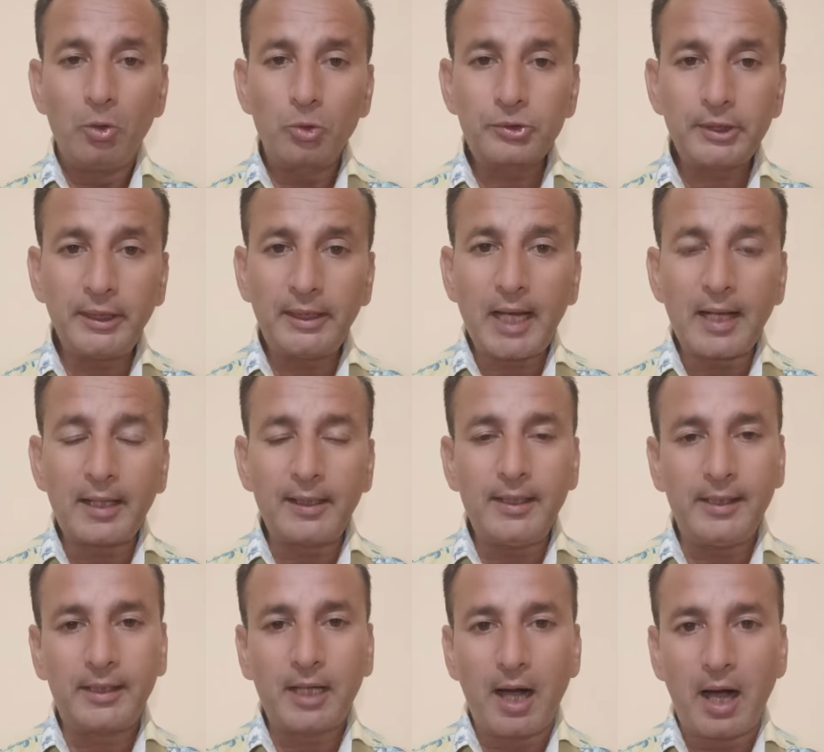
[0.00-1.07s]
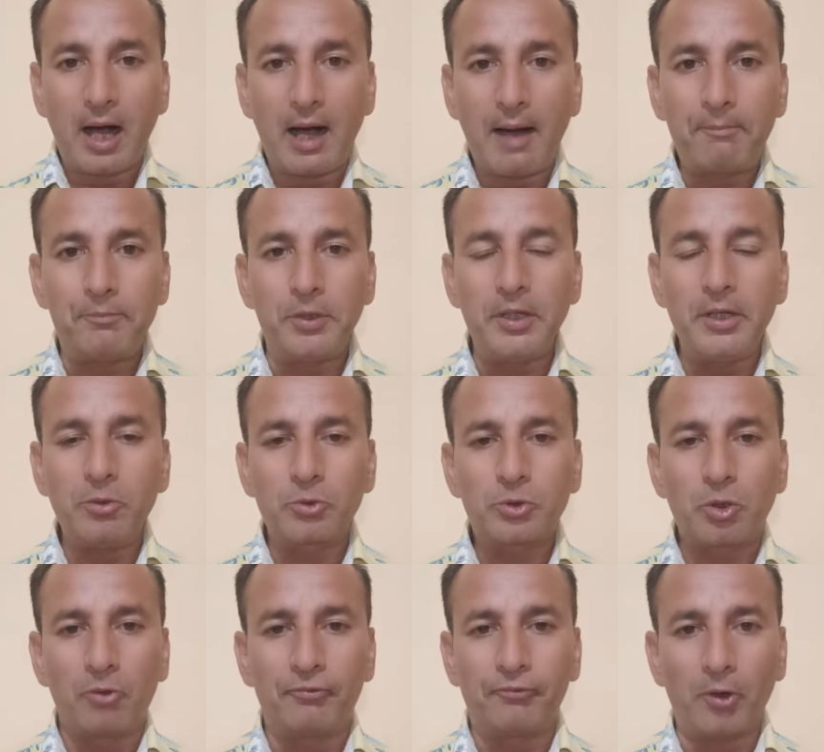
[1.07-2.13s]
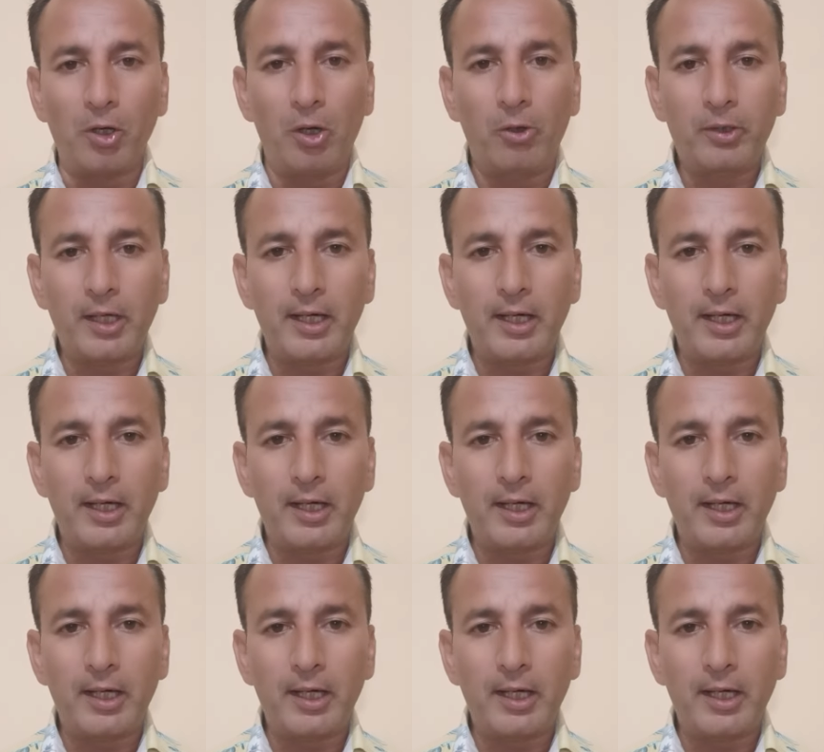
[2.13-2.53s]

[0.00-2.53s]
उसी टेक्निक का आप भी उसको फॉलो